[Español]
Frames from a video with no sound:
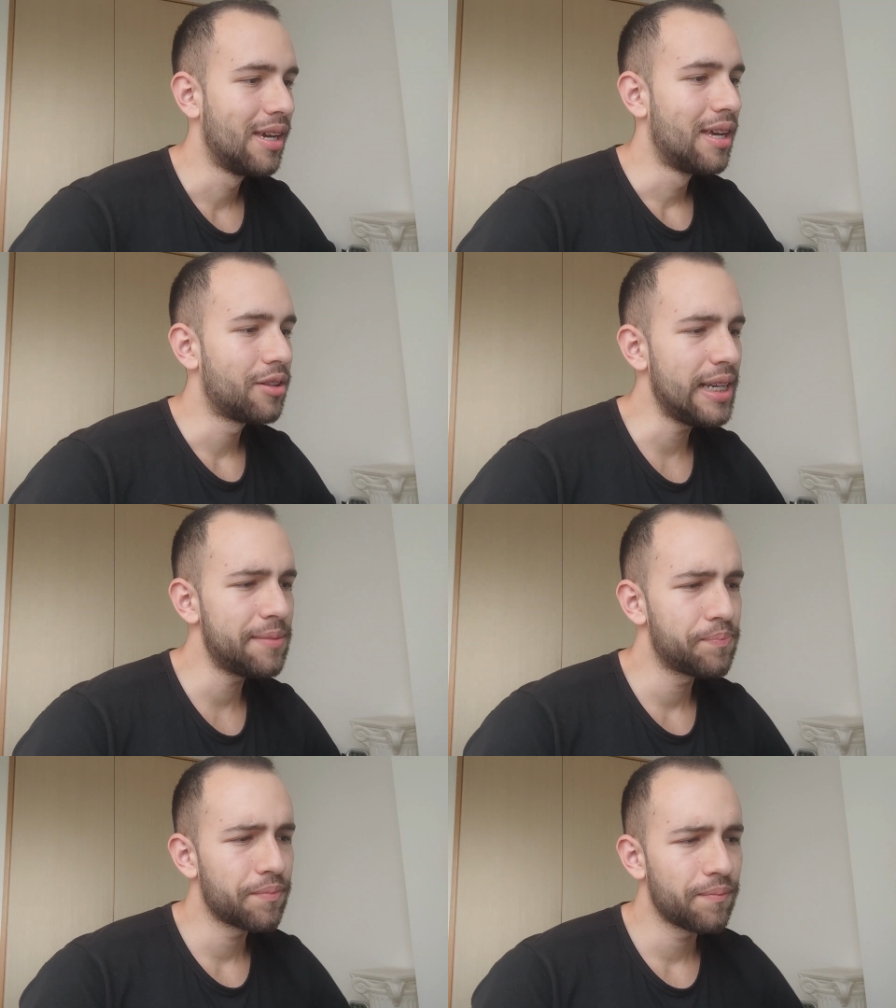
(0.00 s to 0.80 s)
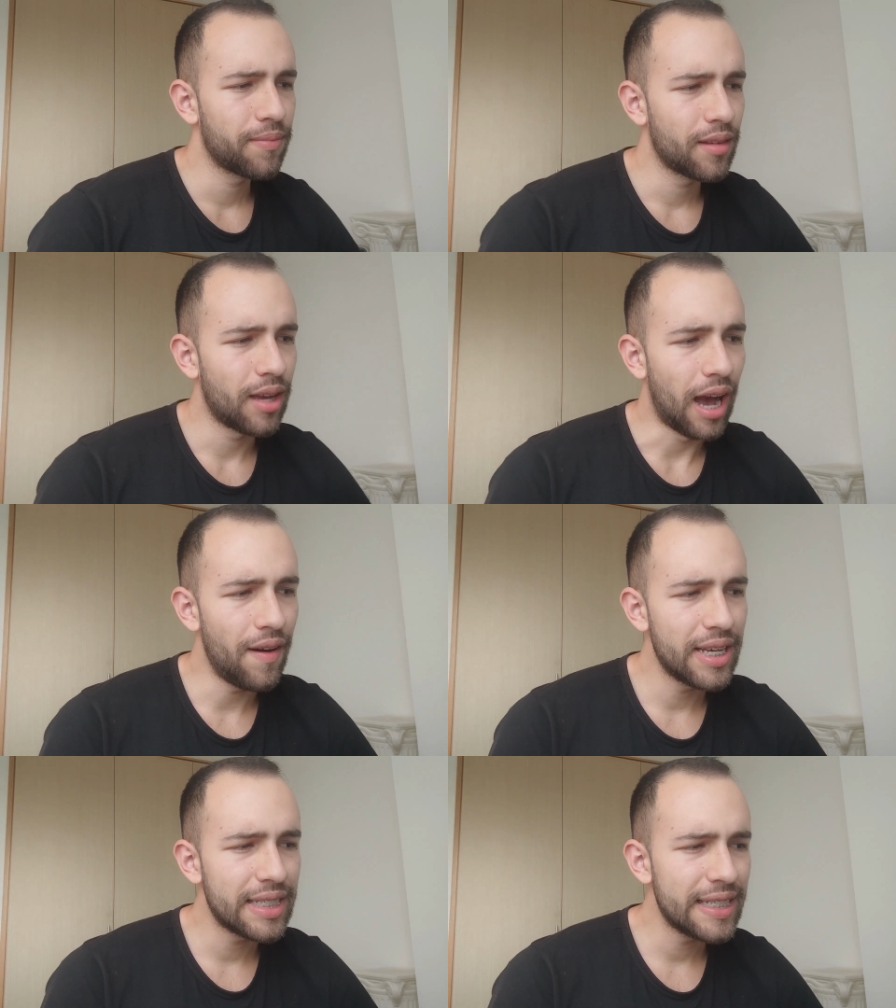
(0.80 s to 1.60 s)
Entonces, a
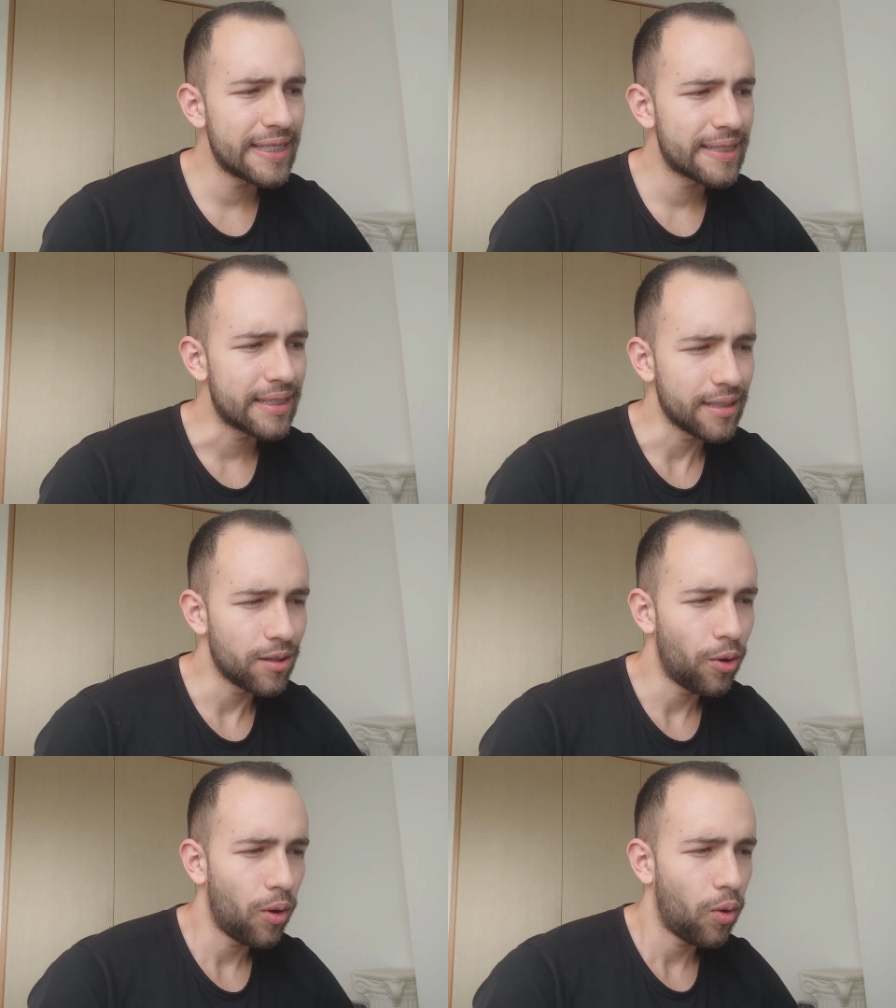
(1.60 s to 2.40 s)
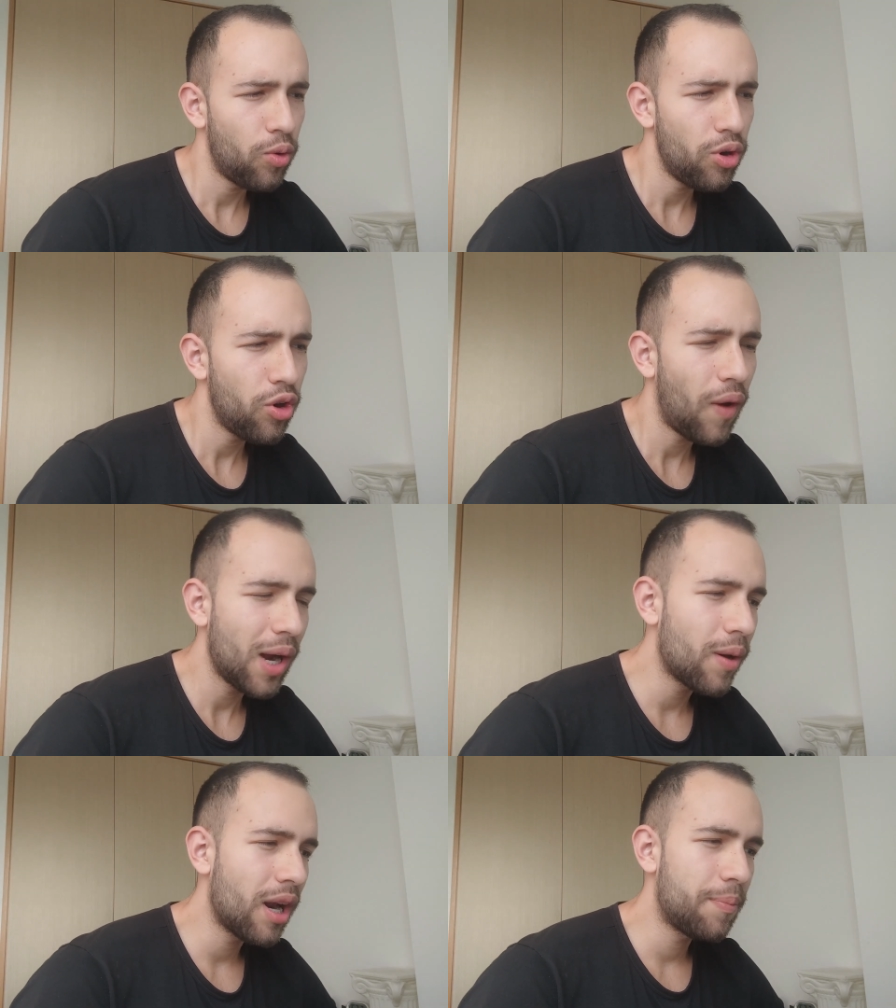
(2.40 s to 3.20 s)
veces uno no
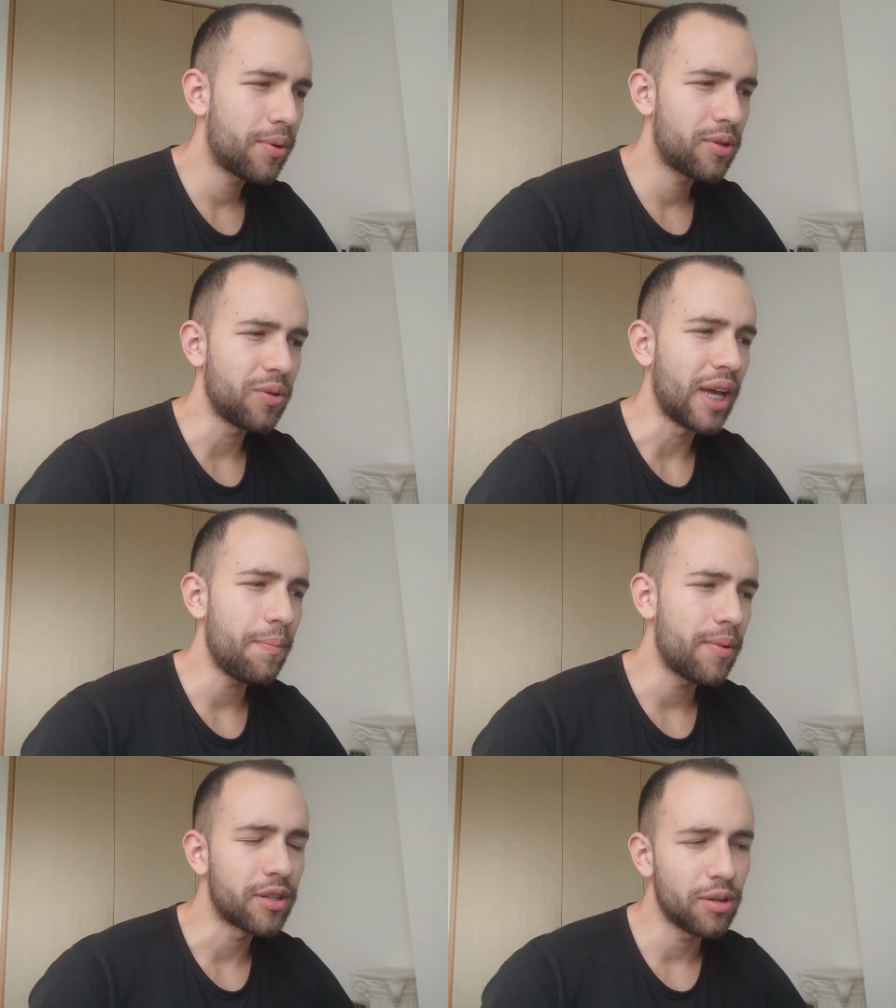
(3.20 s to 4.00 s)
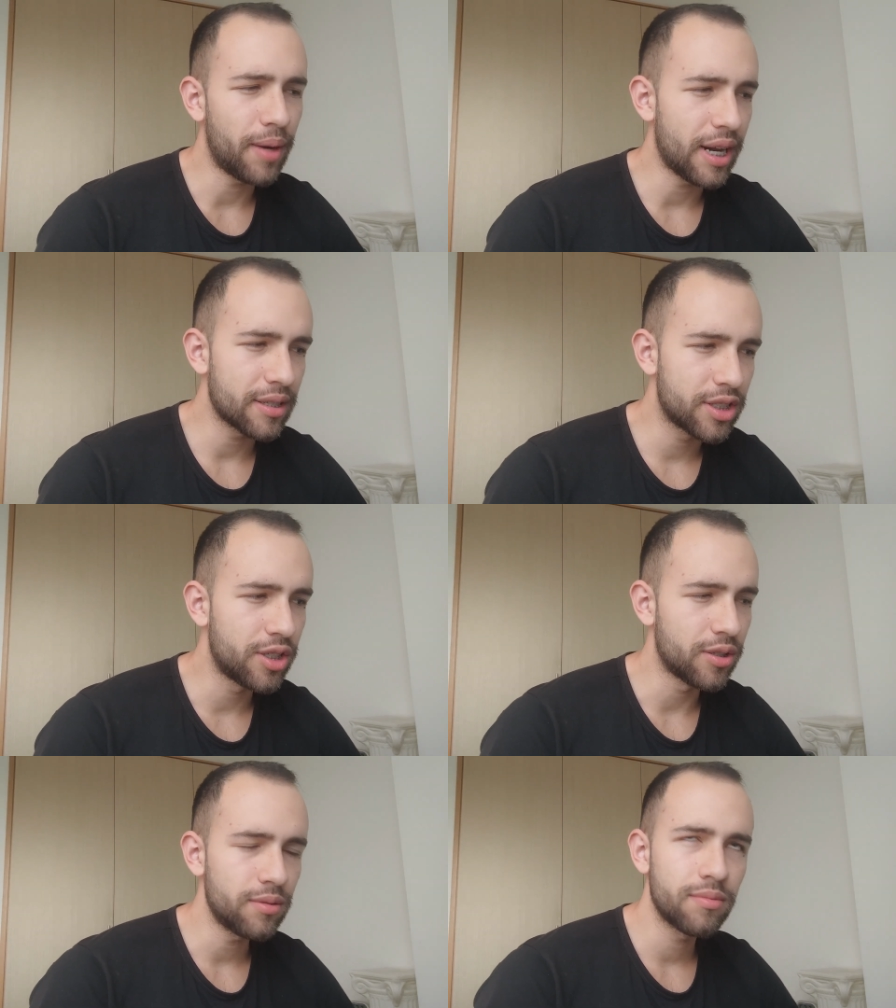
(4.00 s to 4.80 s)
valora la oportunidad de poder tomar
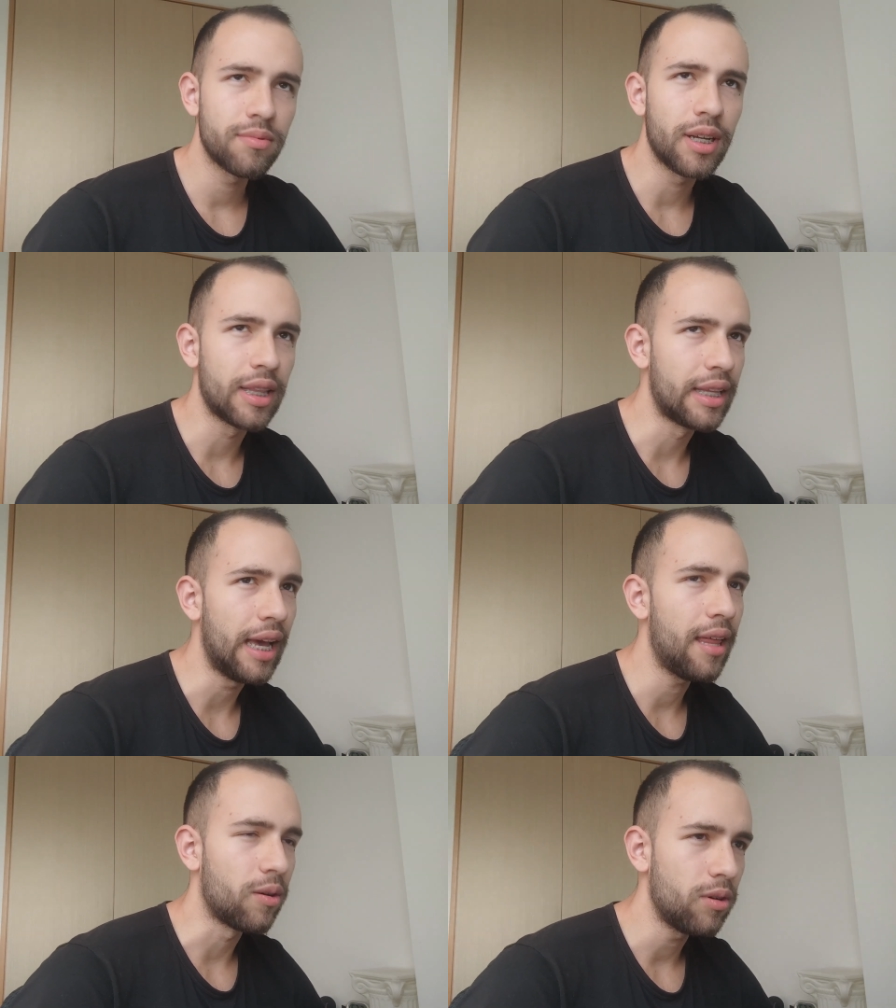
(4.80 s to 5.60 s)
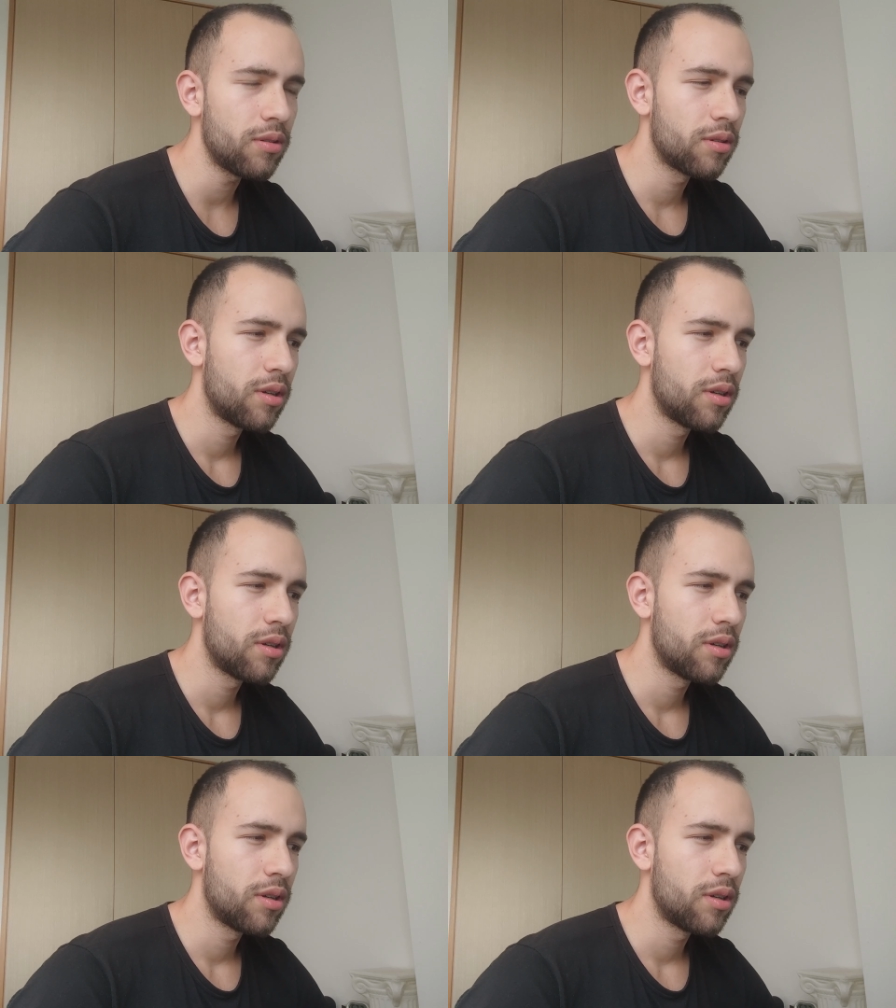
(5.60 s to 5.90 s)
acción el día de hoy.